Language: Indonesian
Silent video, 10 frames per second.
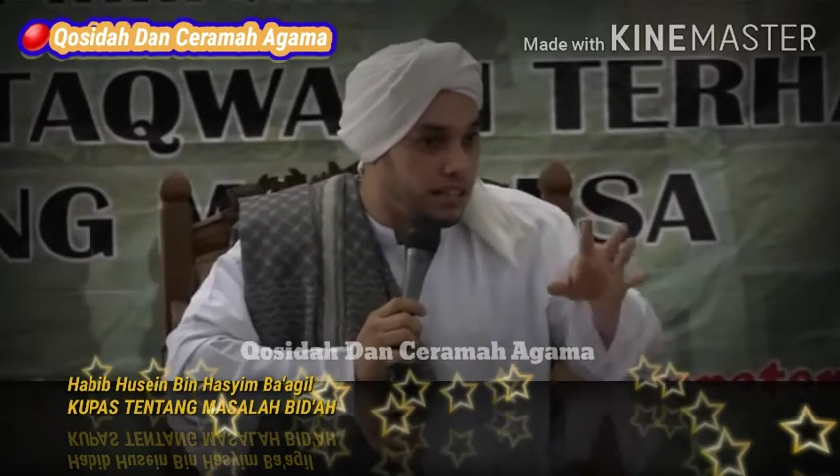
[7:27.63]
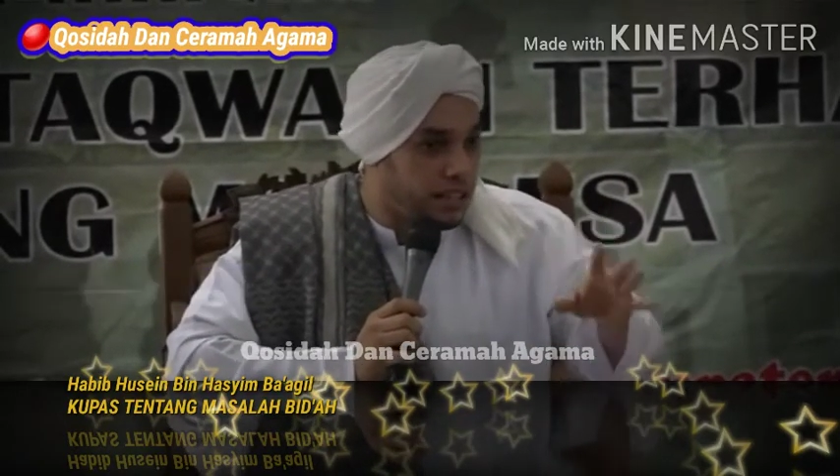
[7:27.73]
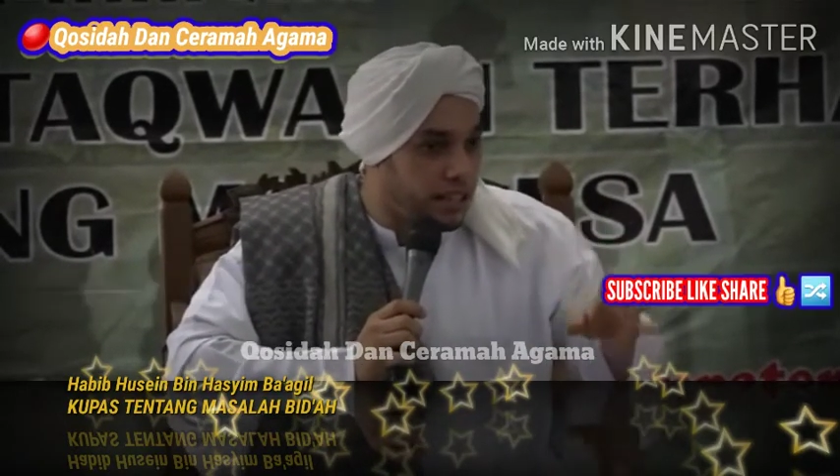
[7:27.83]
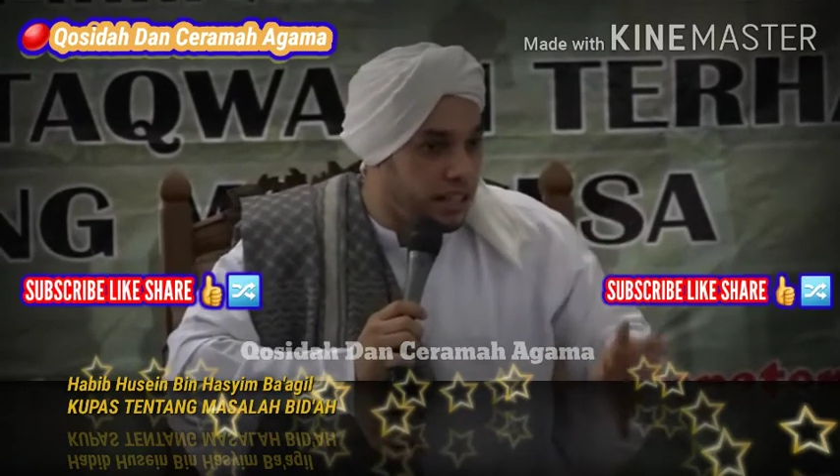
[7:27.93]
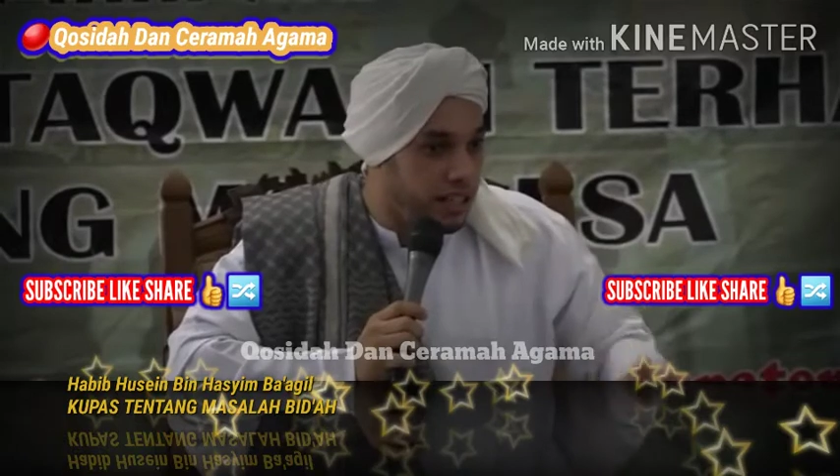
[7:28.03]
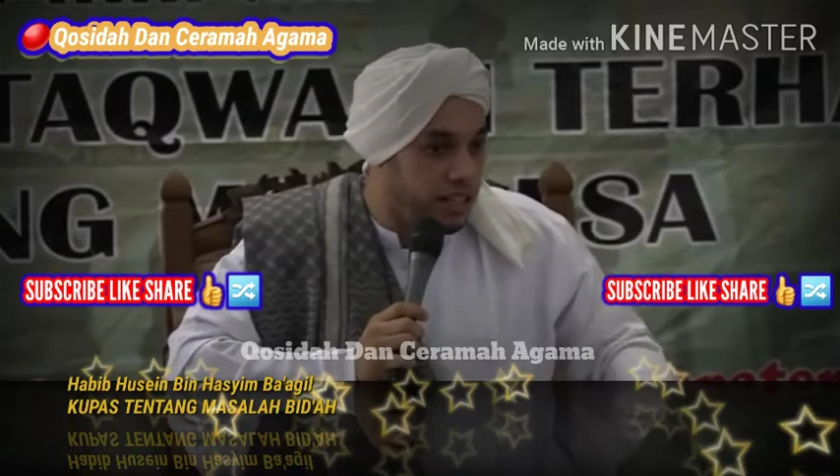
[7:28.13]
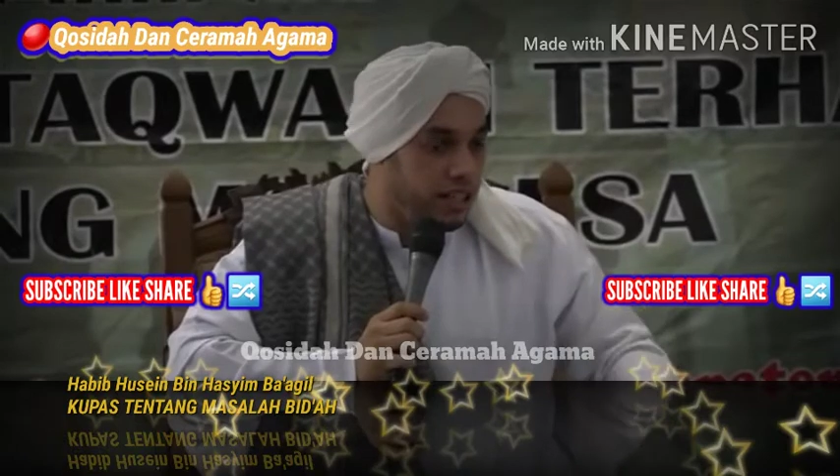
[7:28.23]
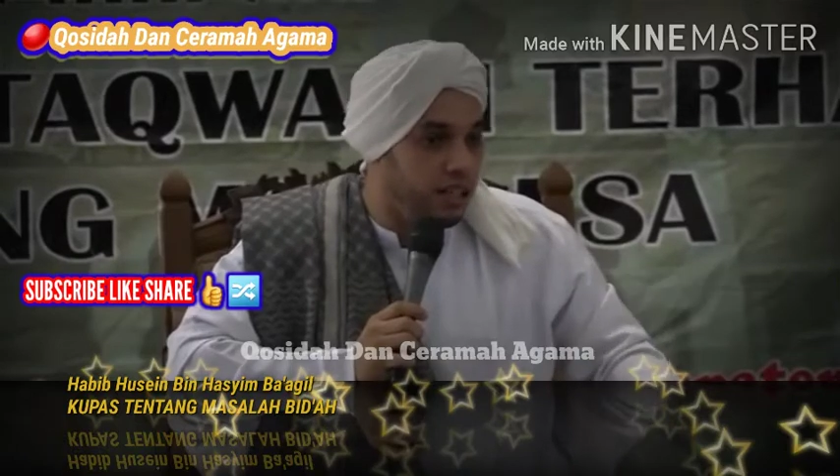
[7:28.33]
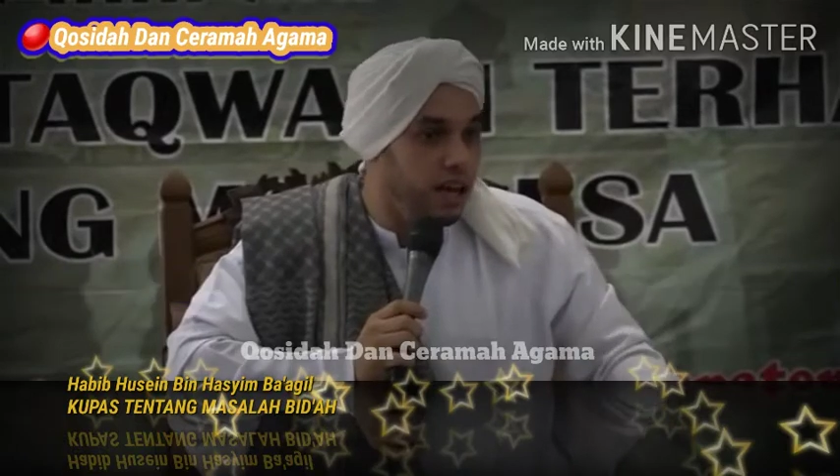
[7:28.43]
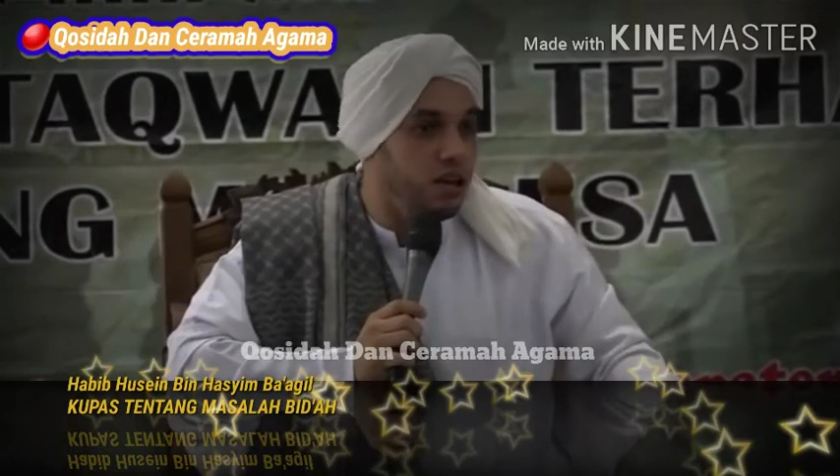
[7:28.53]

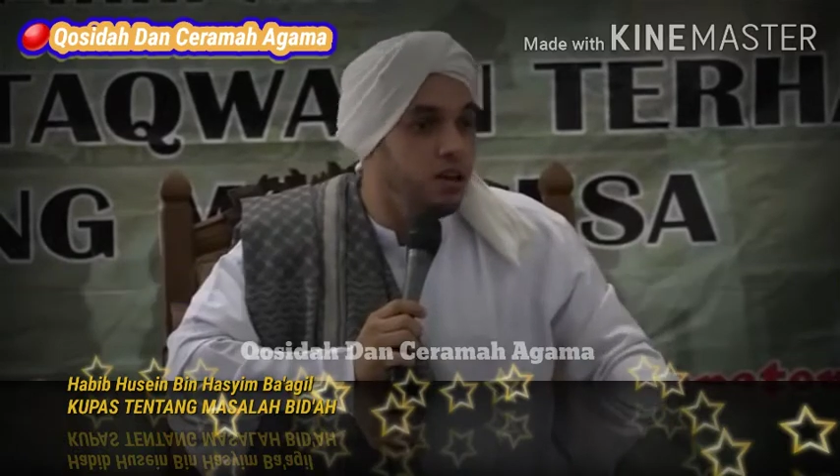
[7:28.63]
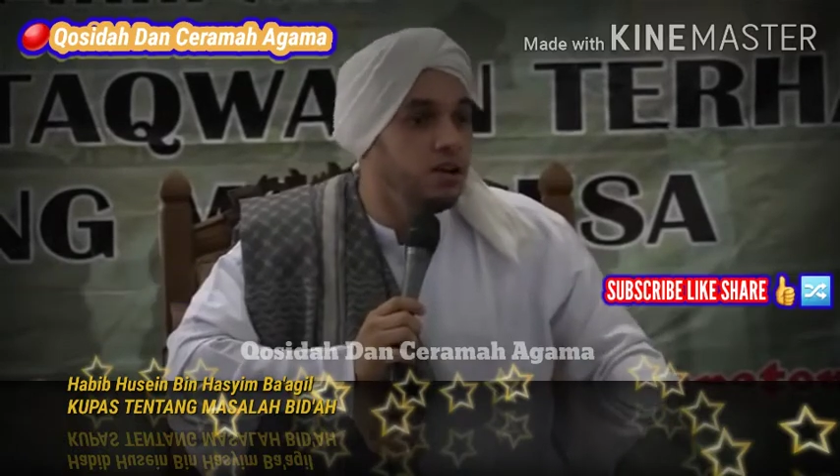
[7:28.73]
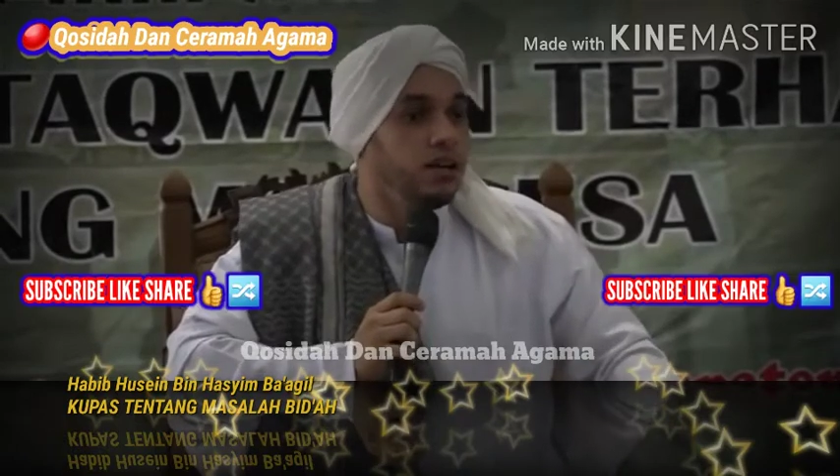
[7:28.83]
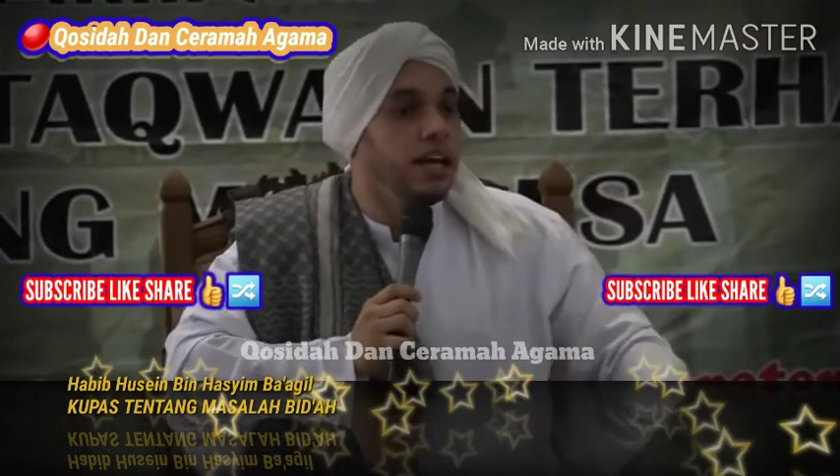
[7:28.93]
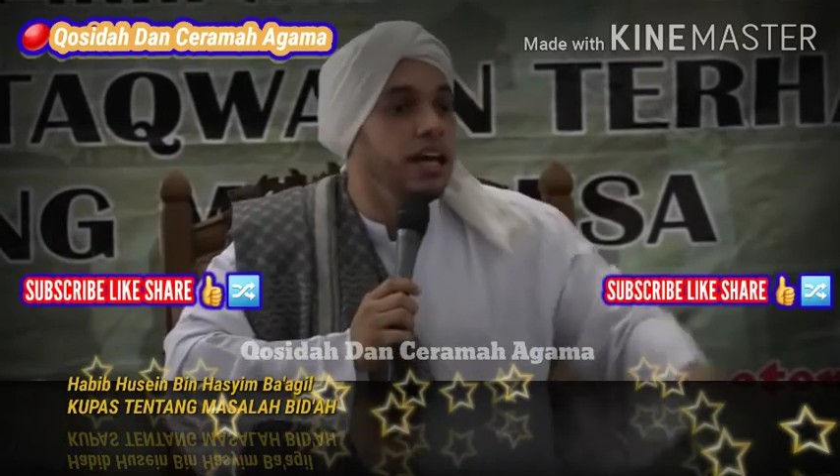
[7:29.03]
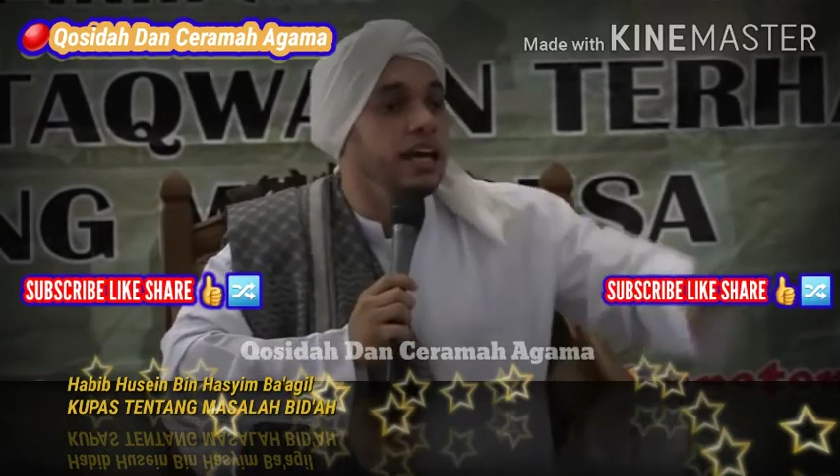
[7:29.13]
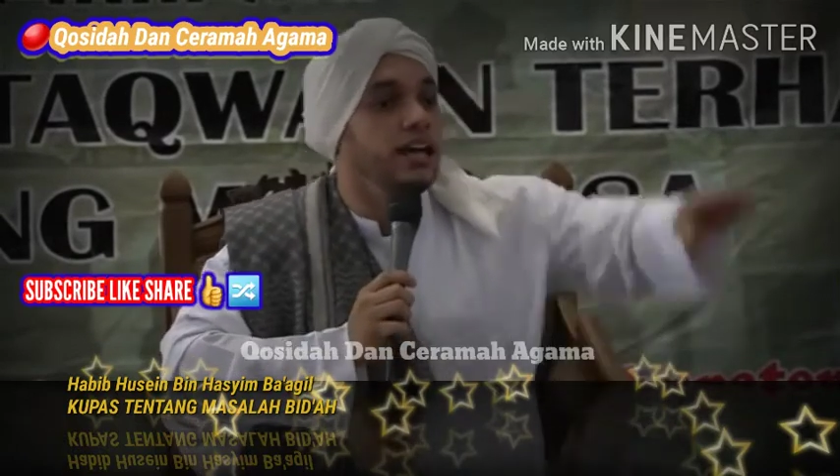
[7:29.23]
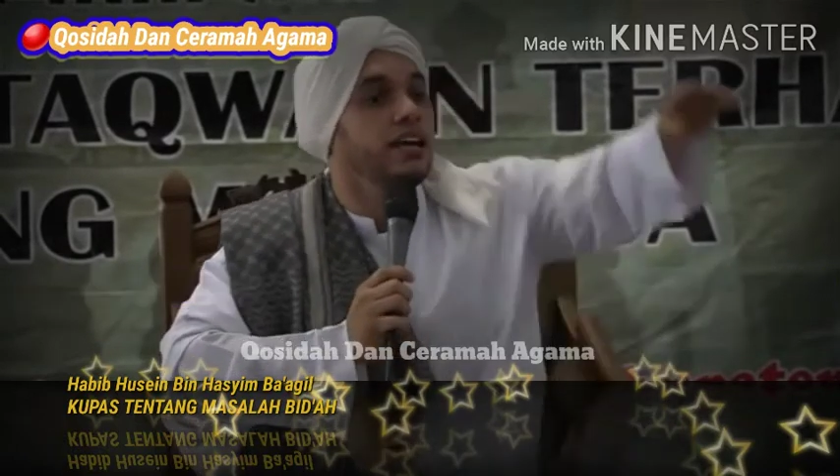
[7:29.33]
sendiri. Halo, eh.